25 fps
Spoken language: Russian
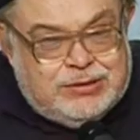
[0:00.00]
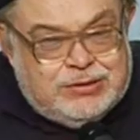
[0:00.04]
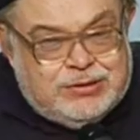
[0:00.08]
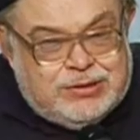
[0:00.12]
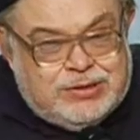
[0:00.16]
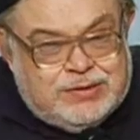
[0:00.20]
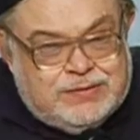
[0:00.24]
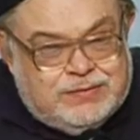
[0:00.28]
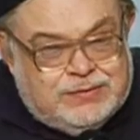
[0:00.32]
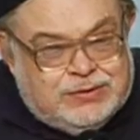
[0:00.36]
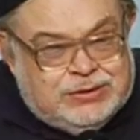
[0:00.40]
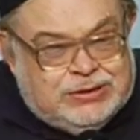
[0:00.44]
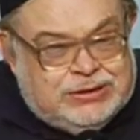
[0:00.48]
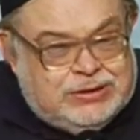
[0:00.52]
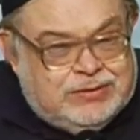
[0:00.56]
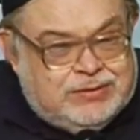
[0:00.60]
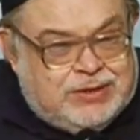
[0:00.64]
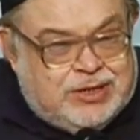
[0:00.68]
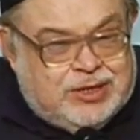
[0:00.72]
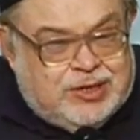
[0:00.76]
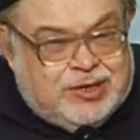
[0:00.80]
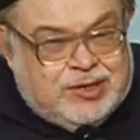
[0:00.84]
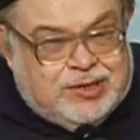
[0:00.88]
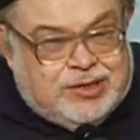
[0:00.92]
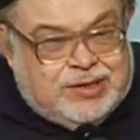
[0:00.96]
должен после
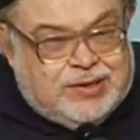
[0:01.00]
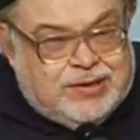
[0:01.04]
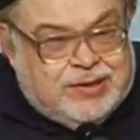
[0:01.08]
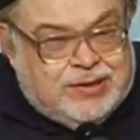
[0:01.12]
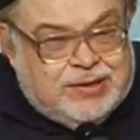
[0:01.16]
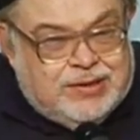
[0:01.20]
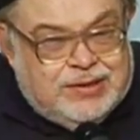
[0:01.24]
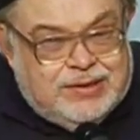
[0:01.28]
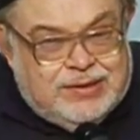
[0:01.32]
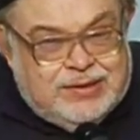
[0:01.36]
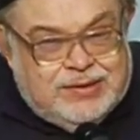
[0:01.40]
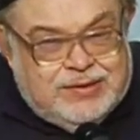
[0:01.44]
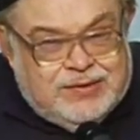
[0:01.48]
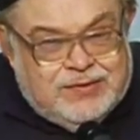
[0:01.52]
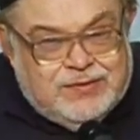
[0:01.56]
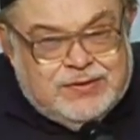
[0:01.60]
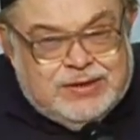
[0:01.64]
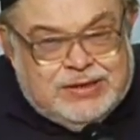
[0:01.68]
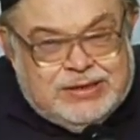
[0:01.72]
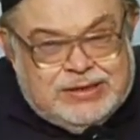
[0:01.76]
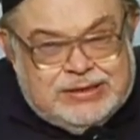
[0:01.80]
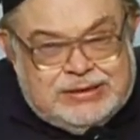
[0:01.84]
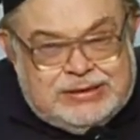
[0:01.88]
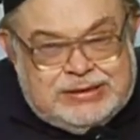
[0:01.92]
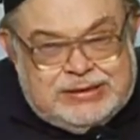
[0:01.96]
калитки
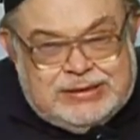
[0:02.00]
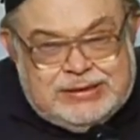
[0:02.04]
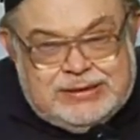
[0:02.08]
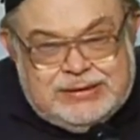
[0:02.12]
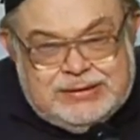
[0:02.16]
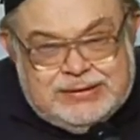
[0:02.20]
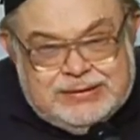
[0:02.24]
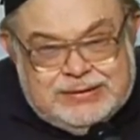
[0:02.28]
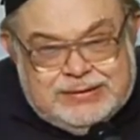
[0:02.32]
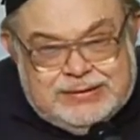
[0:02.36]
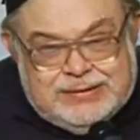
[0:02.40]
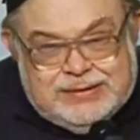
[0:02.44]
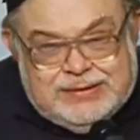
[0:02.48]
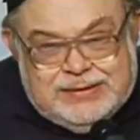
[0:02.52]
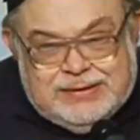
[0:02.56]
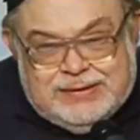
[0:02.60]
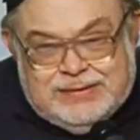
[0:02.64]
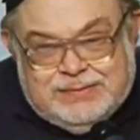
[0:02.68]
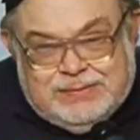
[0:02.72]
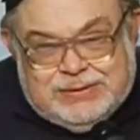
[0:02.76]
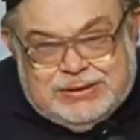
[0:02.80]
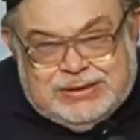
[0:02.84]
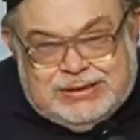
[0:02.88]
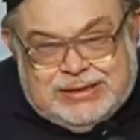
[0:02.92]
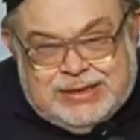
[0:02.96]
вынести,
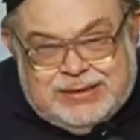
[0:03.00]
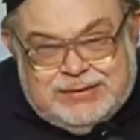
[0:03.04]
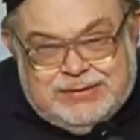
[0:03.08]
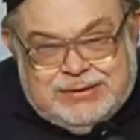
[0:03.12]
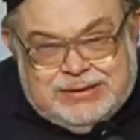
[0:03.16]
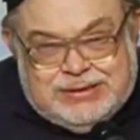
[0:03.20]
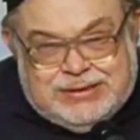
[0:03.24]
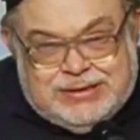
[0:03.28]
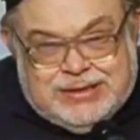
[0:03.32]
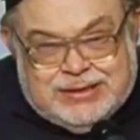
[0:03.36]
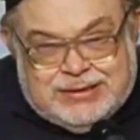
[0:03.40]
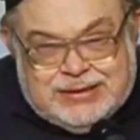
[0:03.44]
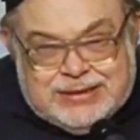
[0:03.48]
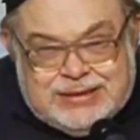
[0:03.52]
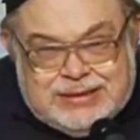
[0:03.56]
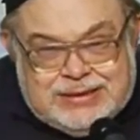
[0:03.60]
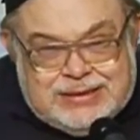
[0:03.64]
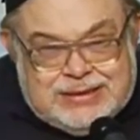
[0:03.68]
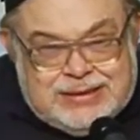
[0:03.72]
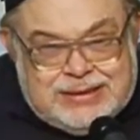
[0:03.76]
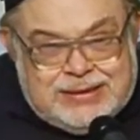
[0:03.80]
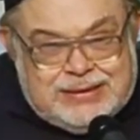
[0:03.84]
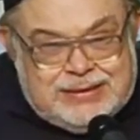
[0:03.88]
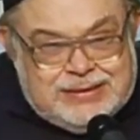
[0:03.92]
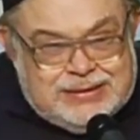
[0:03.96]
поставить столы,
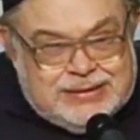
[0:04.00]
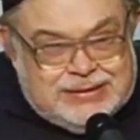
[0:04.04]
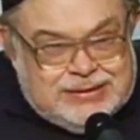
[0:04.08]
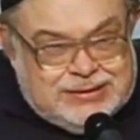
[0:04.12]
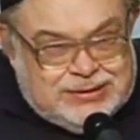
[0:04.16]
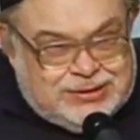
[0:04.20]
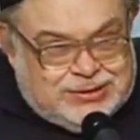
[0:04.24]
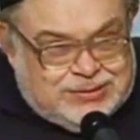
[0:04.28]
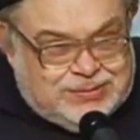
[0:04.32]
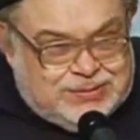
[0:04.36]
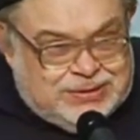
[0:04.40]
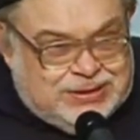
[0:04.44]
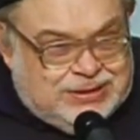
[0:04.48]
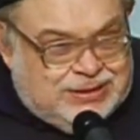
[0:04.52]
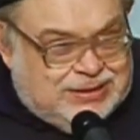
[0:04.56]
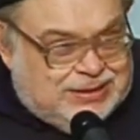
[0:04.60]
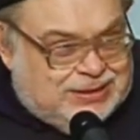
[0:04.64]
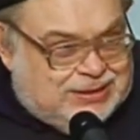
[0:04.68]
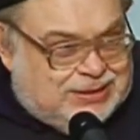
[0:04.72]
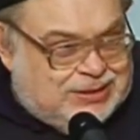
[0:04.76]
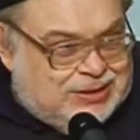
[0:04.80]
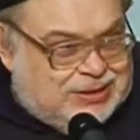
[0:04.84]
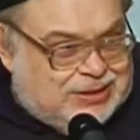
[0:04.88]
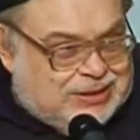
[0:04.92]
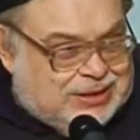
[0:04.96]
да, и чтобы они
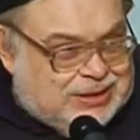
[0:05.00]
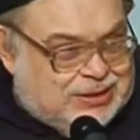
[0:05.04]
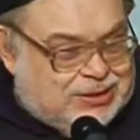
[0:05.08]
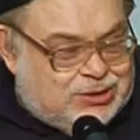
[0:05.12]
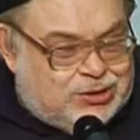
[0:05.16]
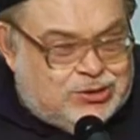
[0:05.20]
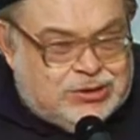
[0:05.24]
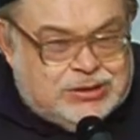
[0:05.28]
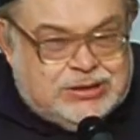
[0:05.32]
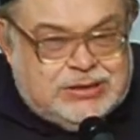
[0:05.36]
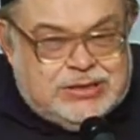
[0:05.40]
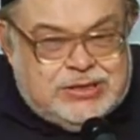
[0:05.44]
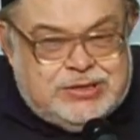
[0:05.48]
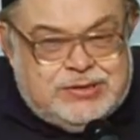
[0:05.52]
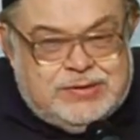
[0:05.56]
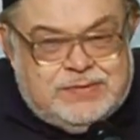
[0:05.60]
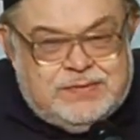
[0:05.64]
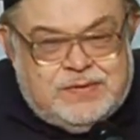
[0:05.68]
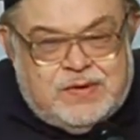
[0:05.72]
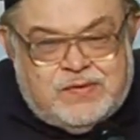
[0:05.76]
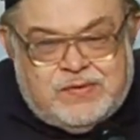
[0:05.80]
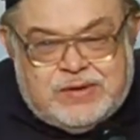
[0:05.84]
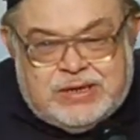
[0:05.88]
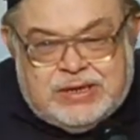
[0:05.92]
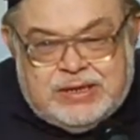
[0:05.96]
насыщались. Что значит
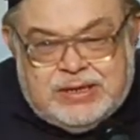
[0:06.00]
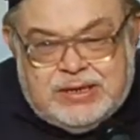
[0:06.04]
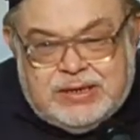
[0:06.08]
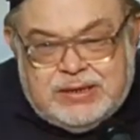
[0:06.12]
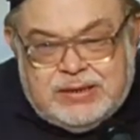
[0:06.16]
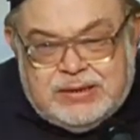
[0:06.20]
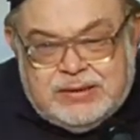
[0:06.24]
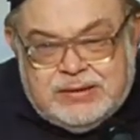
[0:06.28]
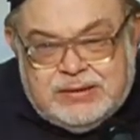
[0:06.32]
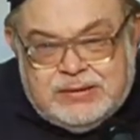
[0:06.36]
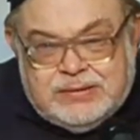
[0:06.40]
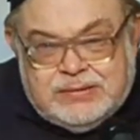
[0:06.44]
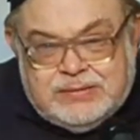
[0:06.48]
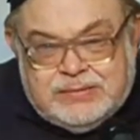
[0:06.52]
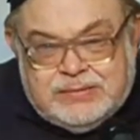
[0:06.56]
во вратах?